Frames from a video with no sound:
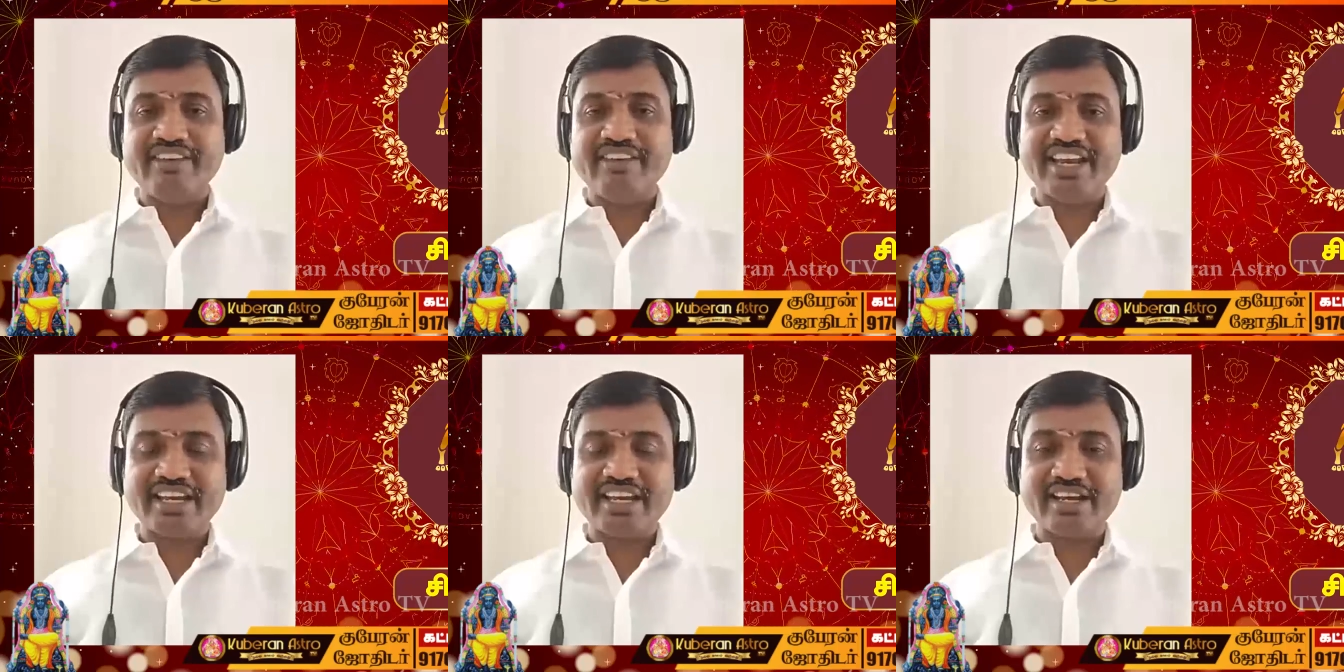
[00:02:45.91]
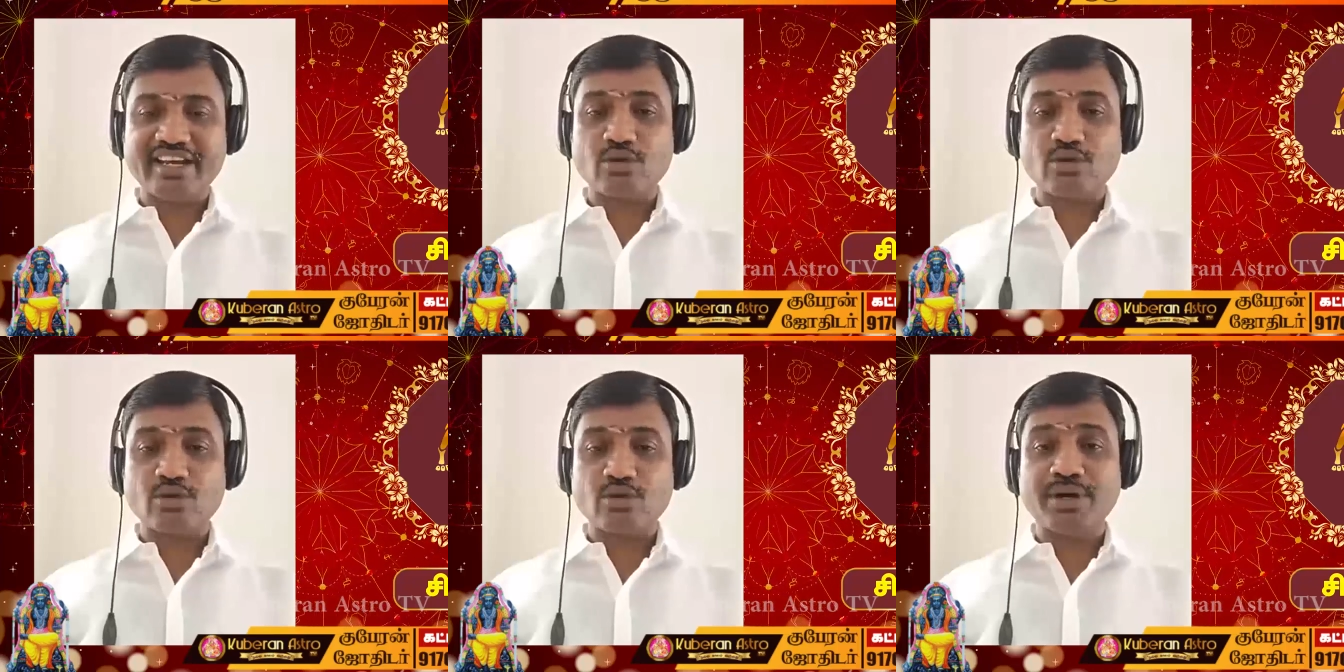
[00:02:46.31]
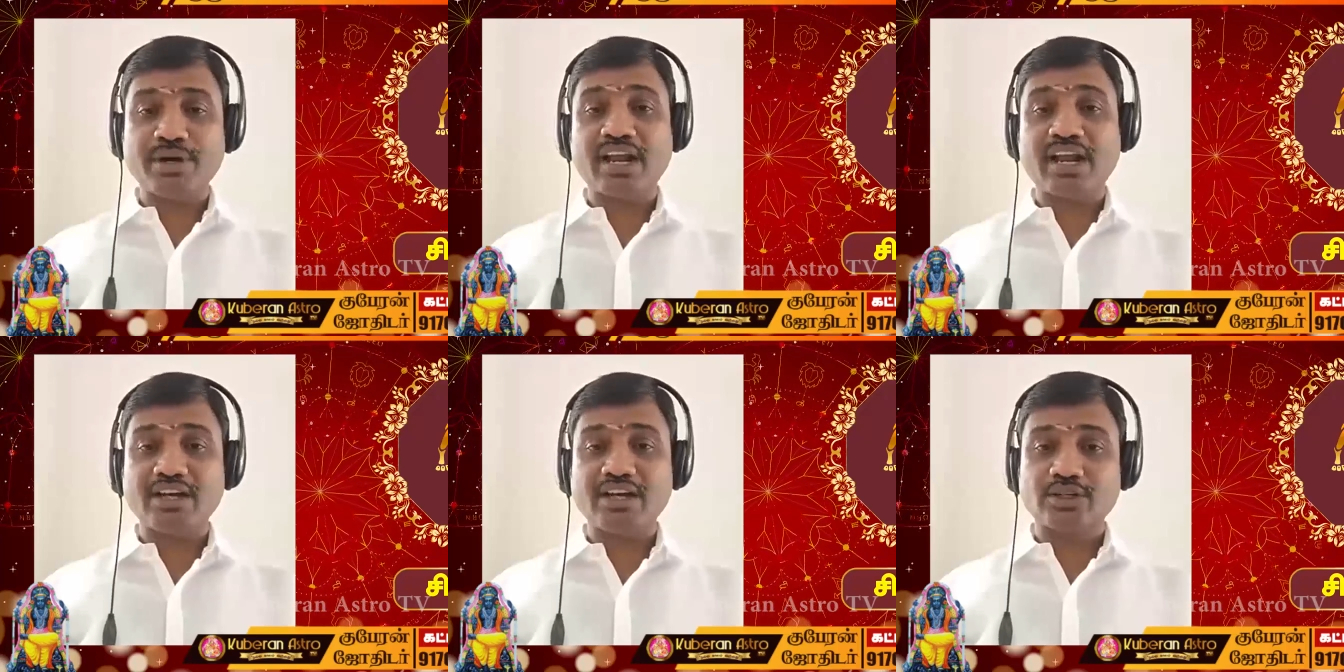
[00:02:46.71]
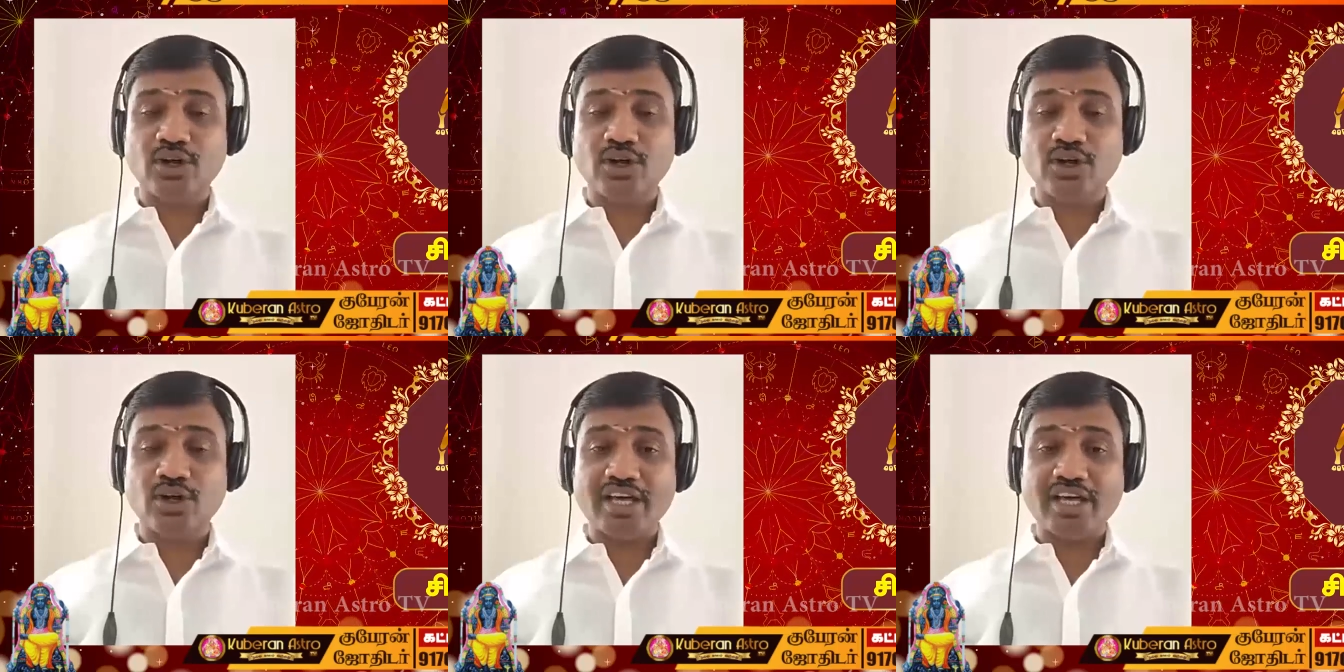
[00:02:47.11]
வேலையெல்லாம் ரொம்ப நல்லா
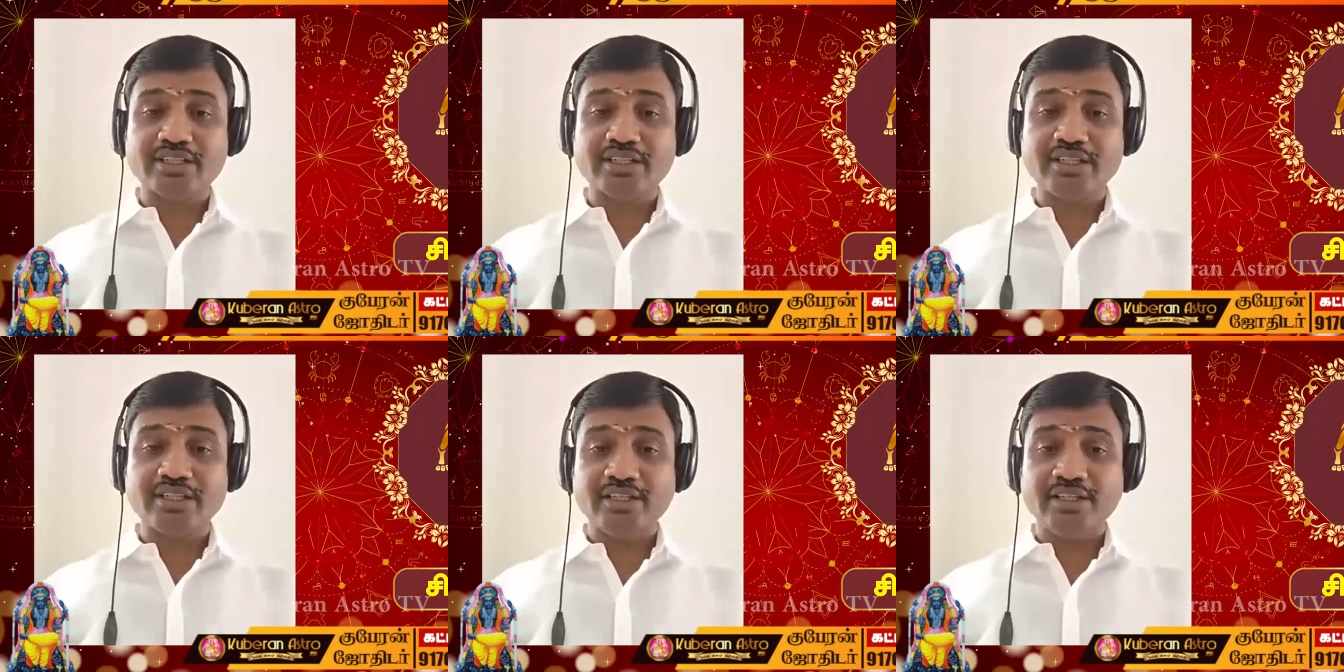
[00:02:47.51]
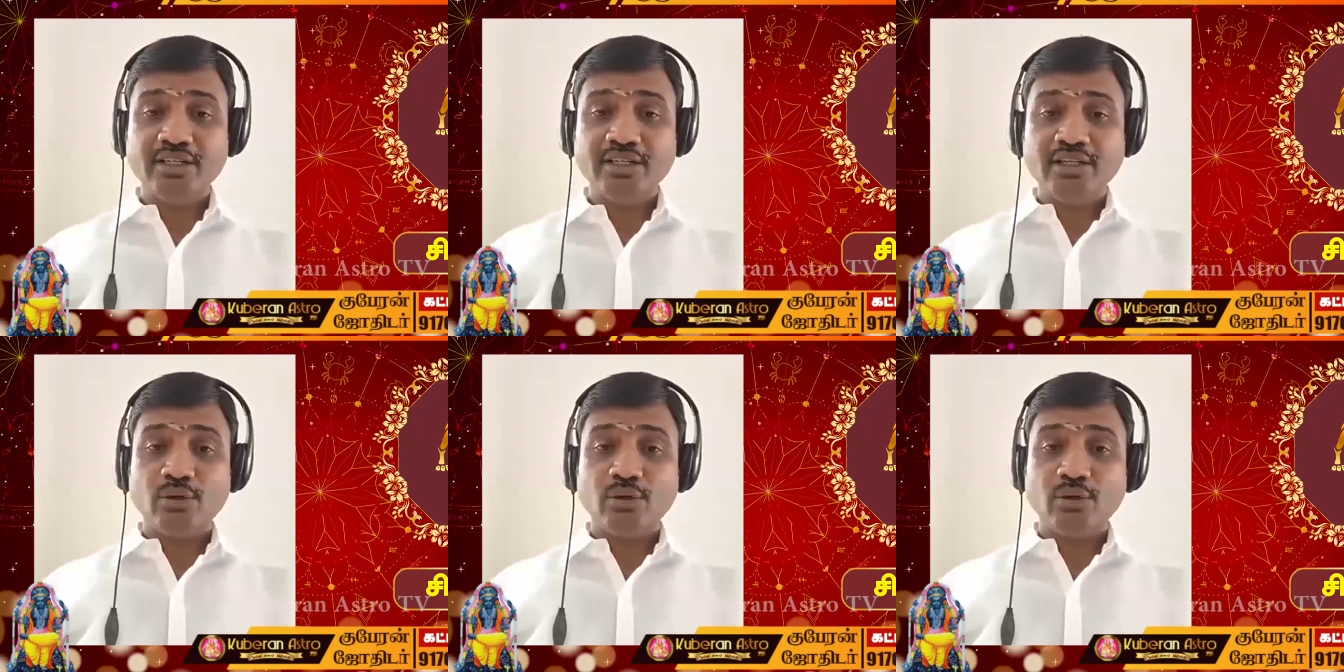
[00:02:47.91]
இருக்கும் அதுக்கு